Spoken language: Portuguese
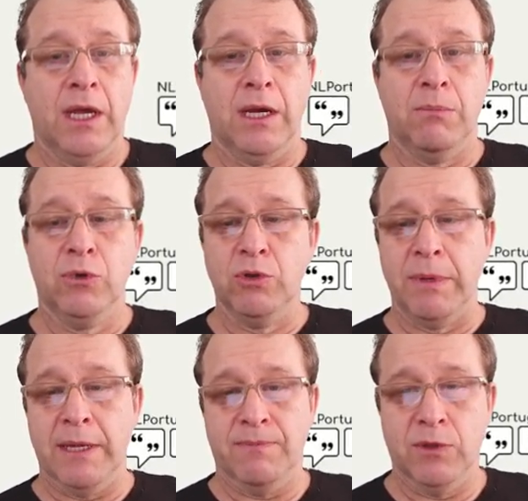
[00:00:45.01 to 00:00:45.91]
É, muito
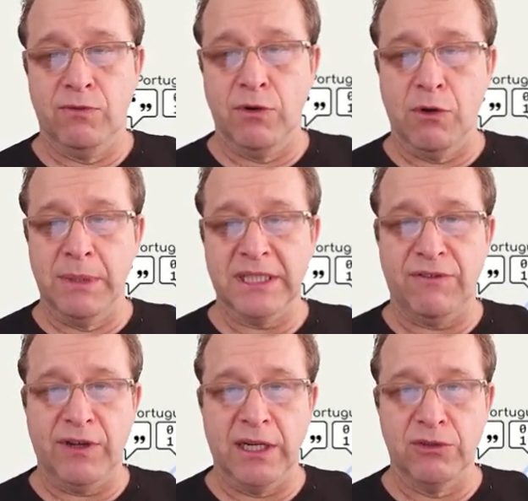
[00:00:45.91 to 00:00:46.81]
bem, então vamos
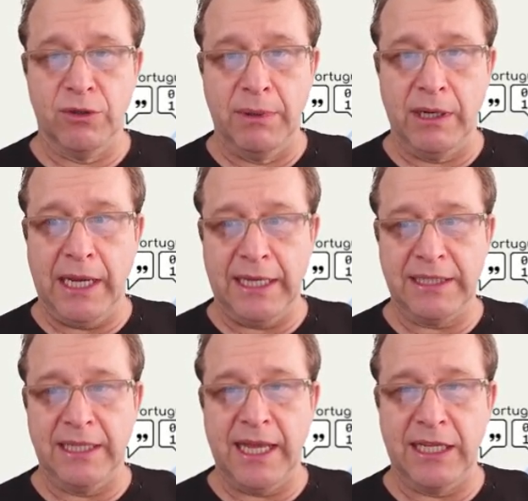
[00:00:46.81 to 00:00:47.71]
começar falando sobre
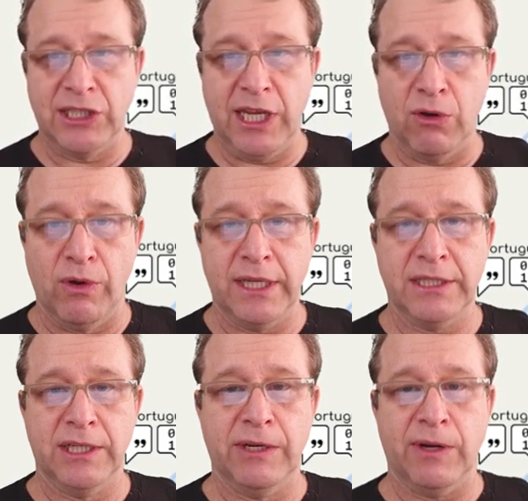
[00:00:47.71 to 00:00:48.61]
essa ideia de
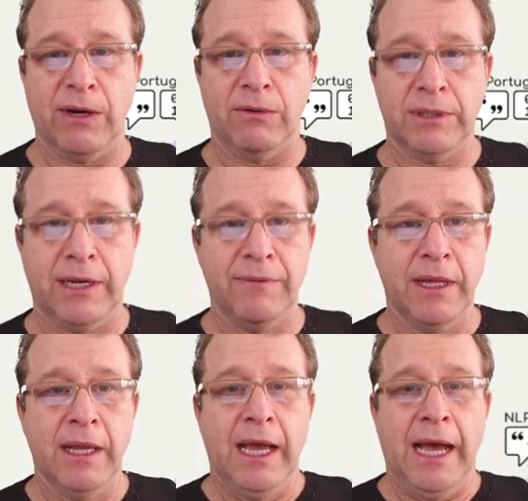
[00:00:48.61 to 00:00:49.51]
recorrência neural. Tá?
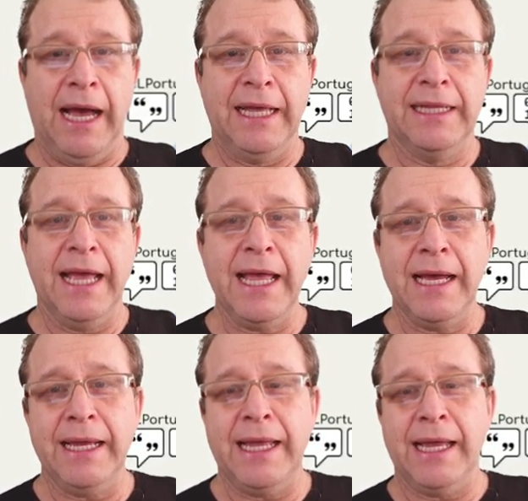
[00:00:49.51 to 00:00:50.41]
A
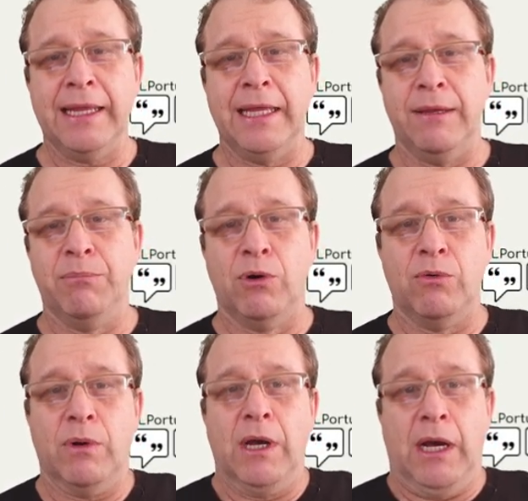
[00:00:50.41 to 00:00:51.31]
ideia é que,
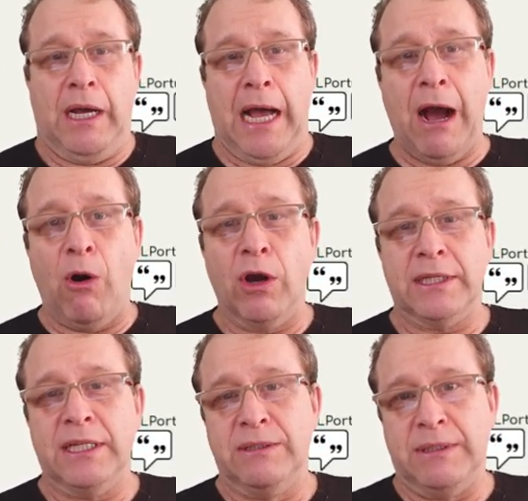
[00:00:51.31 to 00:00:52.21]
bom, a
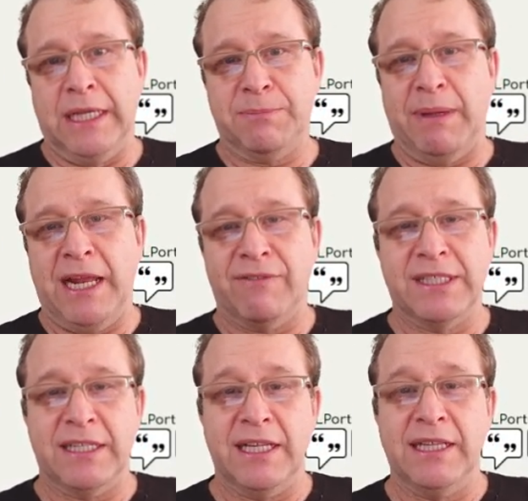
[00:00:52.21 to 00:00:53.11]
ordem das
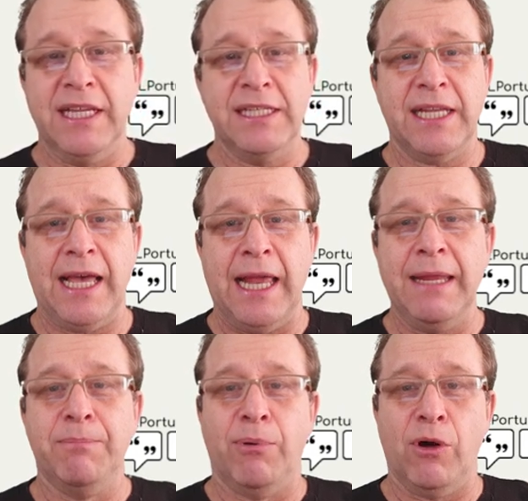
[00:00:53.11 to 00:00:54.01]
palavras na sentença
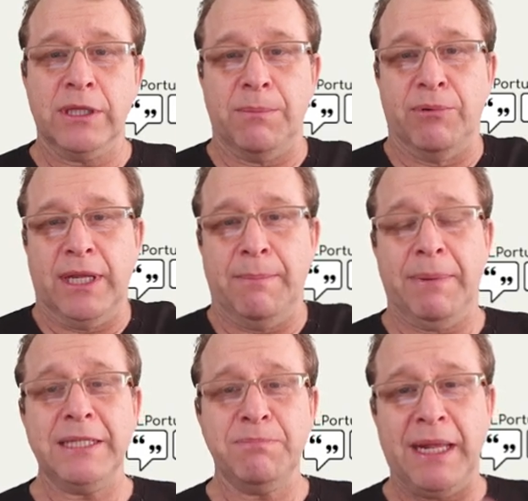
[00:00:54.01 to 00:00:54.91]
ela importa porque
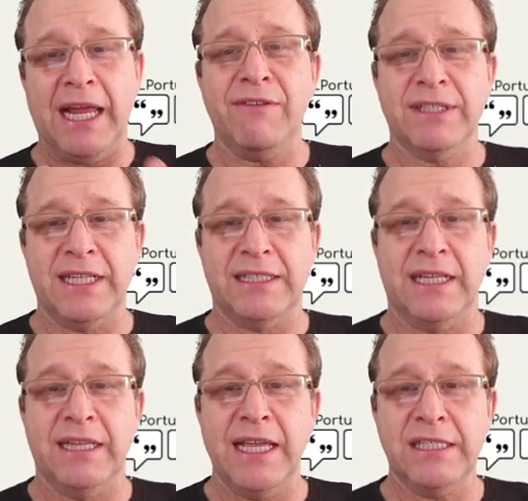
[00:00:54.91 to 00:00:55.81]
para as palavras na
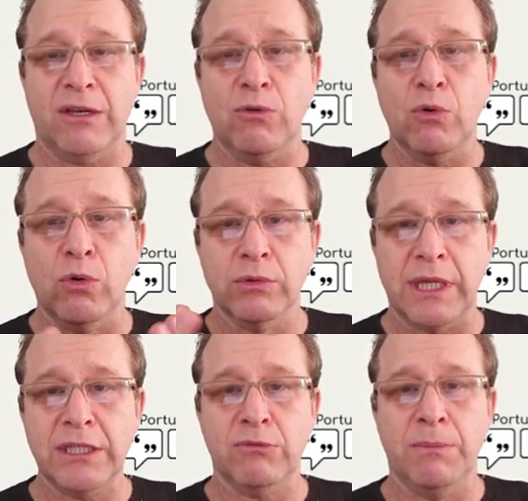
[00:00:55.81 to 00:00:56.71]
sentença o
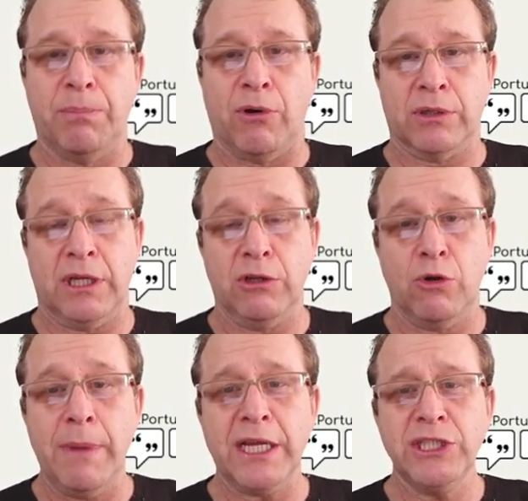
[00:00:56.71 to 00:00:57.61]
contexto importa. Então,
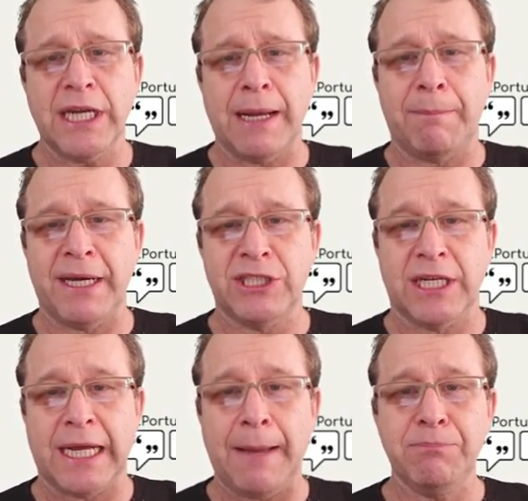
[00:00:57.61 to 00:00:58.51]
como é que a gente é capaz
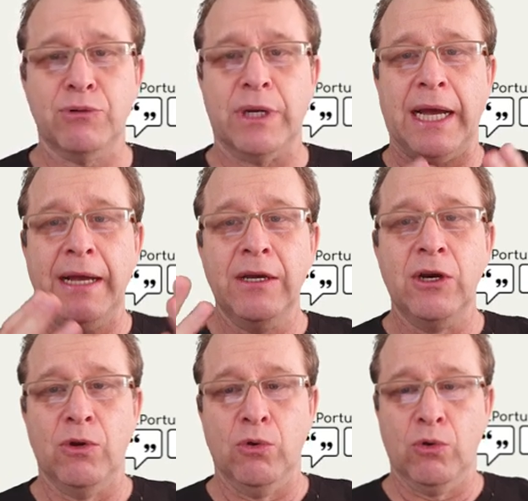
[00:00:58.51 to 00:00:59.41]
de
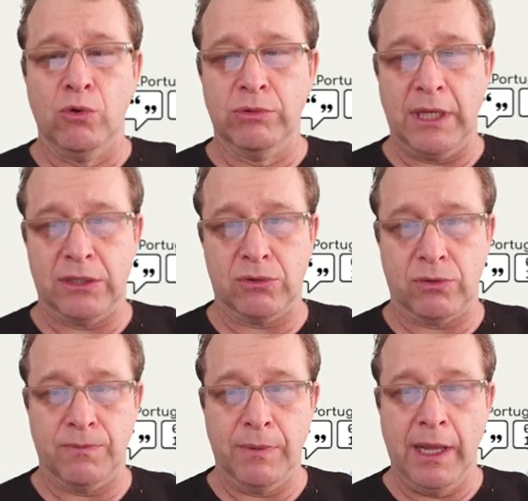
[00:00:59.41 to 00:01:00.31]
capturar o
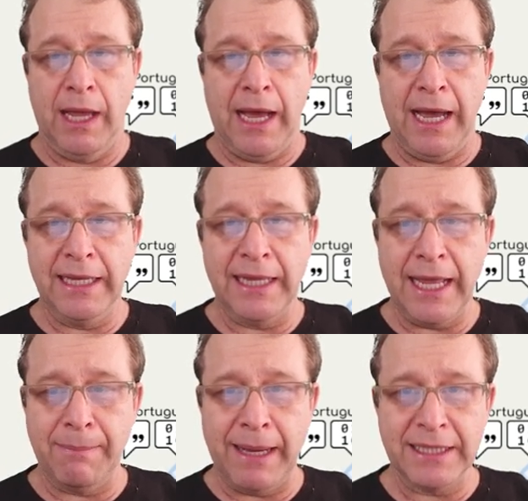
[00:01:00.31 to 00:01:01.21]
contexto? A
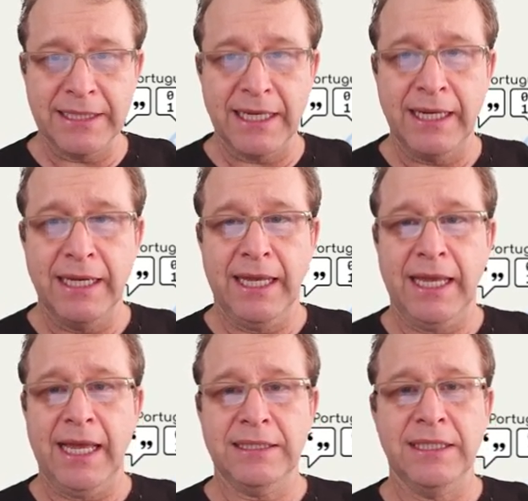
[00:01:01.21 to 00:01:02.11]
ideia básica
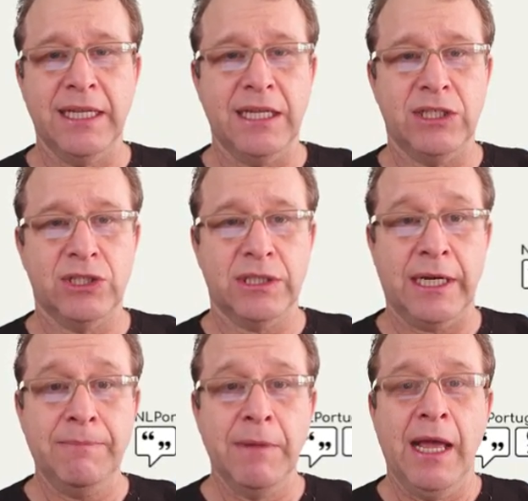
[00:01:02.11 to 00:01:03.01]
é a seguinte,
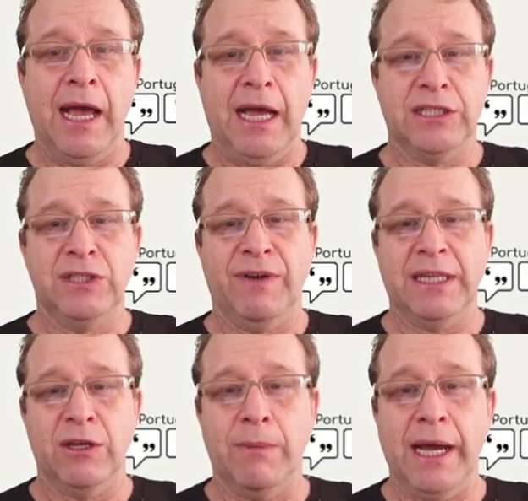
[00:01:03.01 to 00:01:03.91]
tá? A gente vai
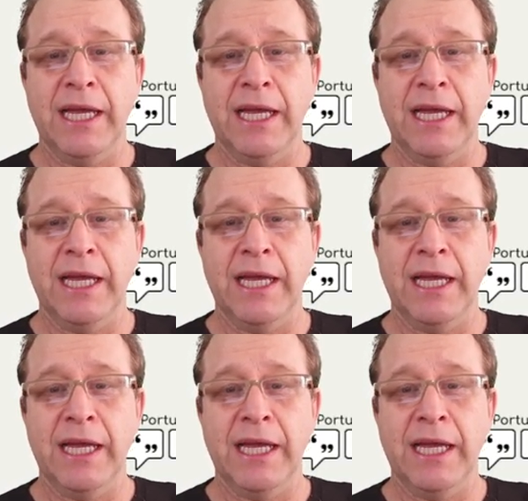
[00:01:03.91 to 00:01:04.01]
ter uma